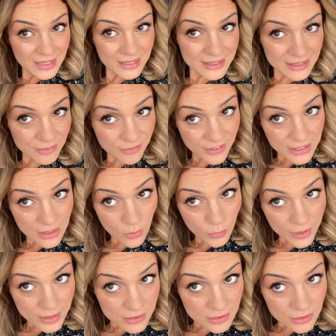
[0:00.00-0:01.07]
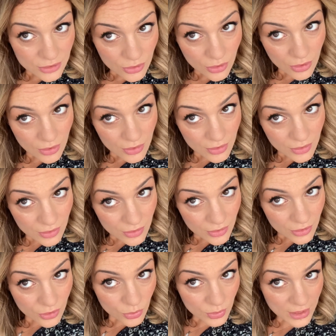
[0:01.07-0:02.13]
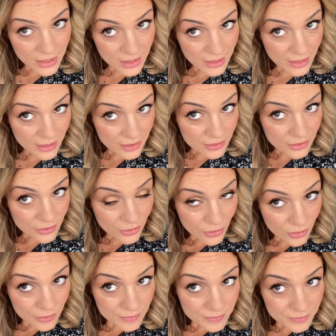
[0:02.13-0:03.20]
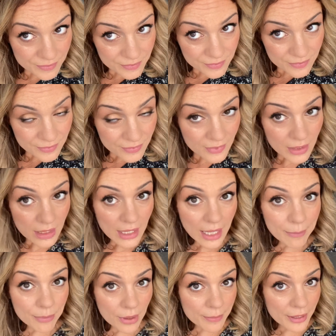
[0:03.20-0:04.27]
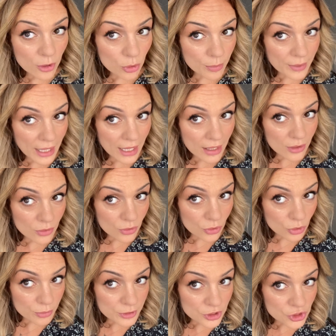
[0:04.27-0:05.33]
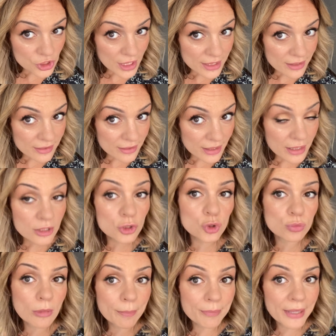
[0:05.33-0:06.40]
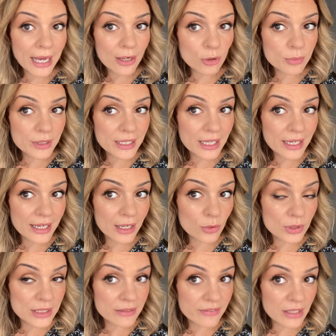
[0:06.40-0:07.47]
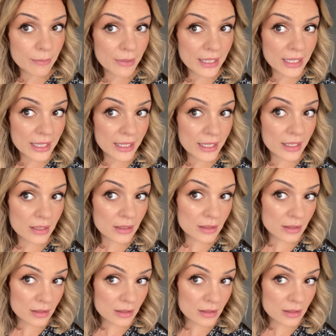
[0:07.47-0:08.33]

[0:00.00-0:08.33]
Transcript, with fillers: Se fate questo, chiudete dentro e poi piano piano cominciate a tirare giù, ma piano perché il calore deve rimanere.